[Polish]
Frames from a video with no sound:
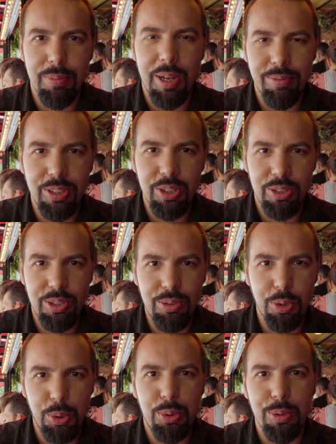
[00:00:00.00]
ma, wiecie,
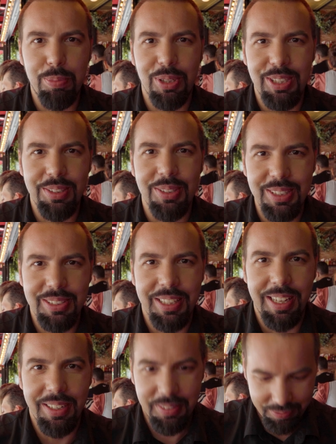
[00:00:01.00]
80% to jest ser,